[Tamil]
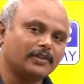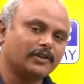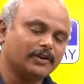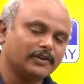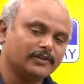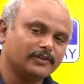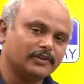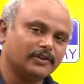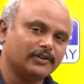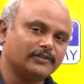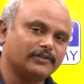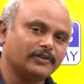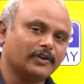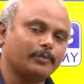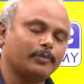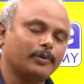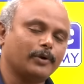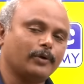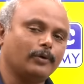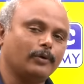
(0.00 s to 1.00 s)
ஆத்தென்டிசிட்டி
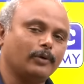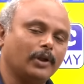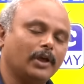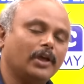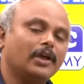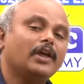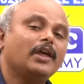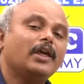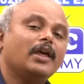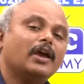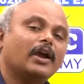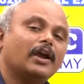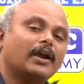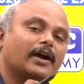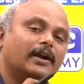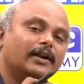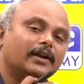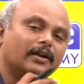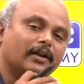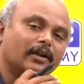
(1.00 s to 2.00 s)
செக் பண்ணணும்னா
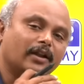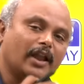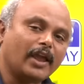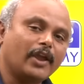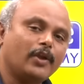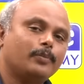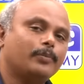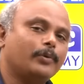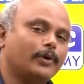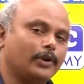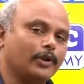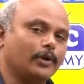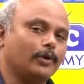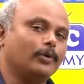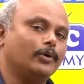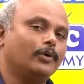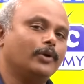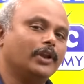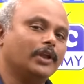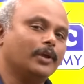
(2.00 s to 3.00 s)
கண் லைவ்
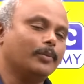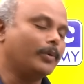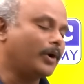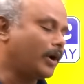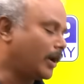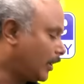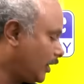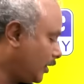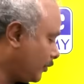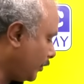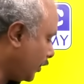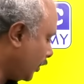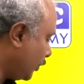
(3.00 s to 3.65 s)
பண்ணியிருக்கோம் நீங்கள் பார்க்கலாம்